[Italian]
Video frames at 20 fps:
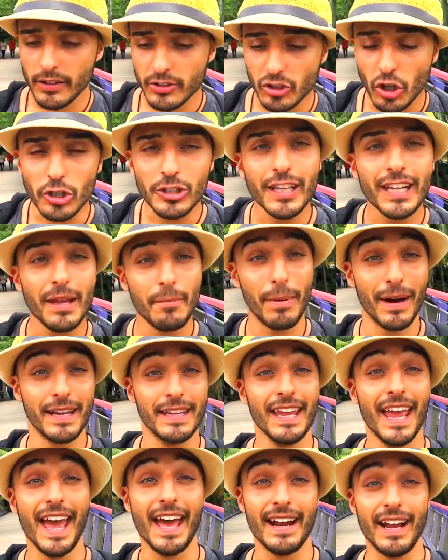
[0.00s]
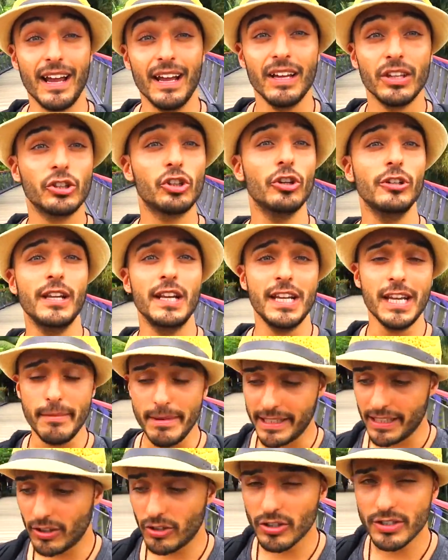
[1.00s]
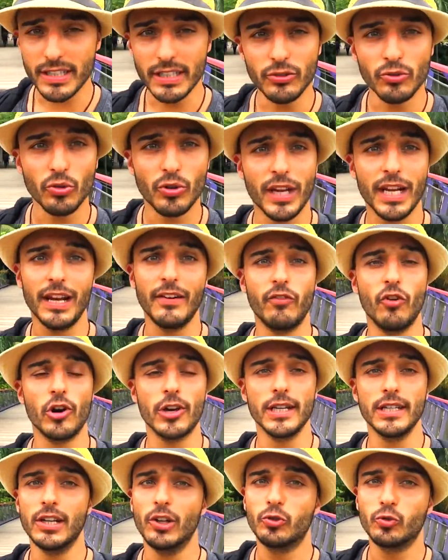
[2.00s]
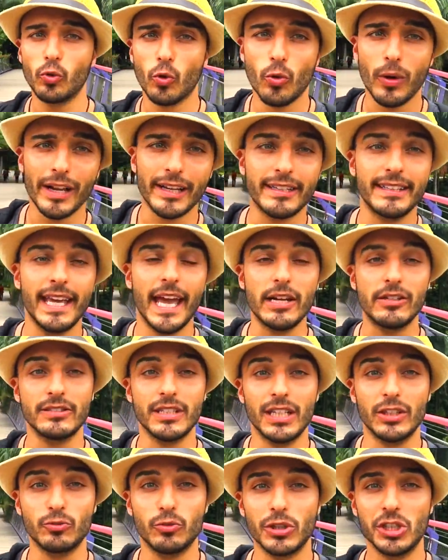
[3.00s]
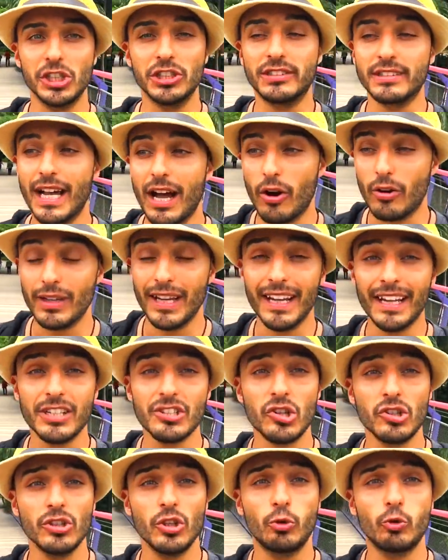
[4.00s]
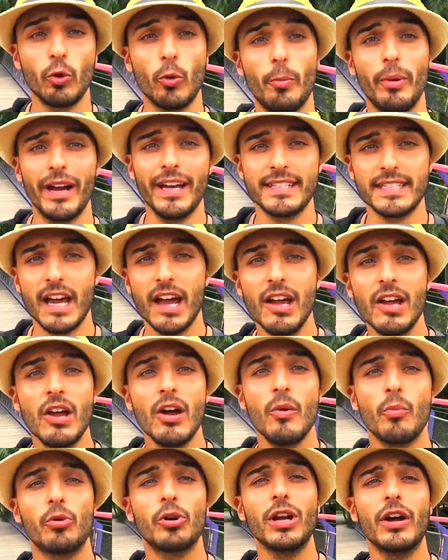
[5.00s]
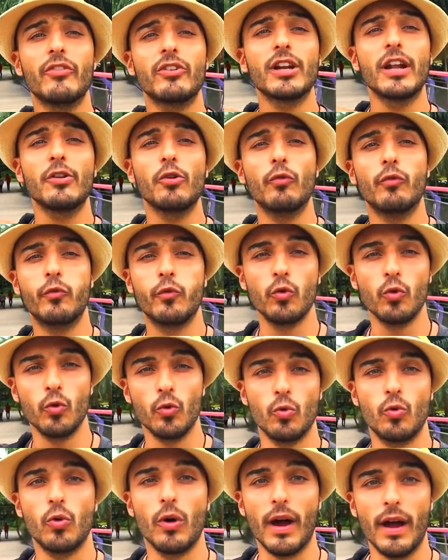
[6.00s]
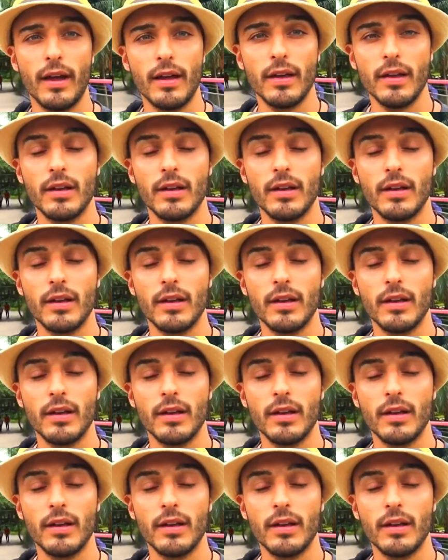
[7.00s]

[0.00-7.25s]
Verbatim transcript: Toglie le barriere, toglie i limiti, non sei tu che lavori nel tuo quartiere o nella tua città o neanche solo nel tuo paese, puoi lavorare ovunque,